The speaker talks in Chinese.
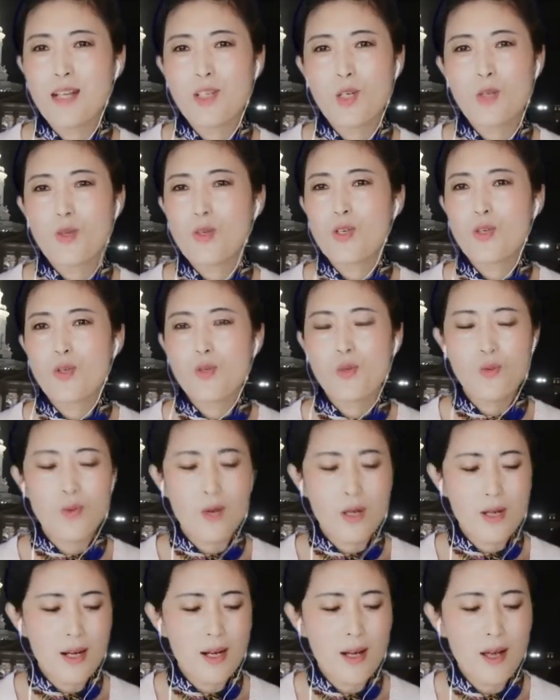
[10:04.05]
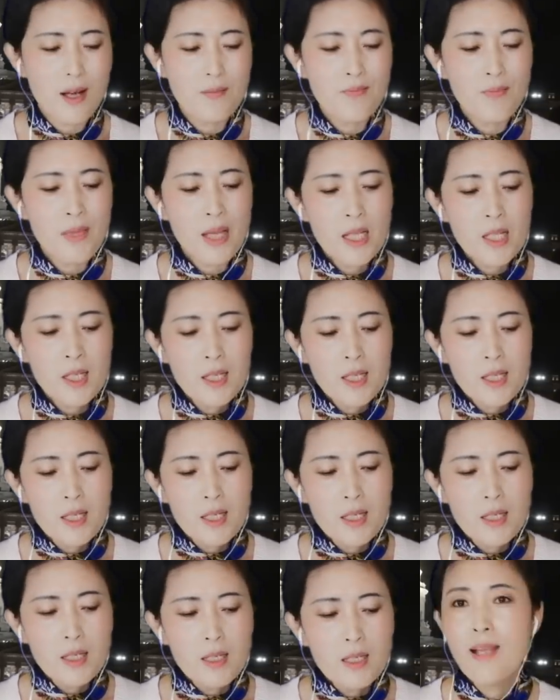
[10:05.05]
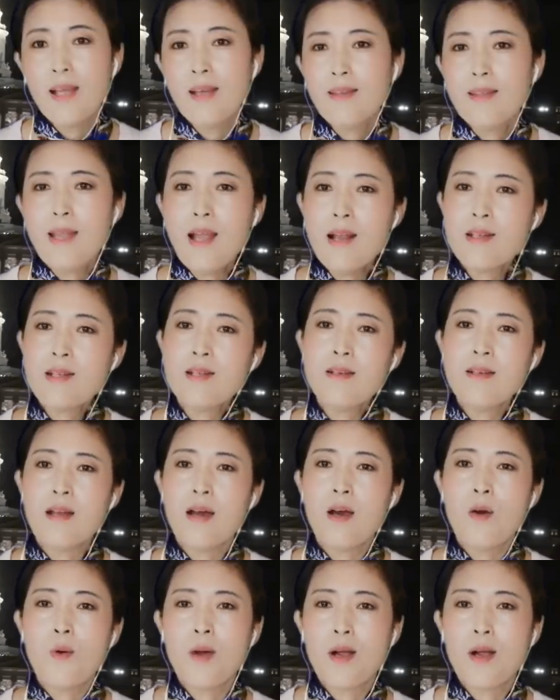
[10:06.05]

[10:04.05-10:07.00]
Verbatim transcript: 这就是中国人了。但是呢，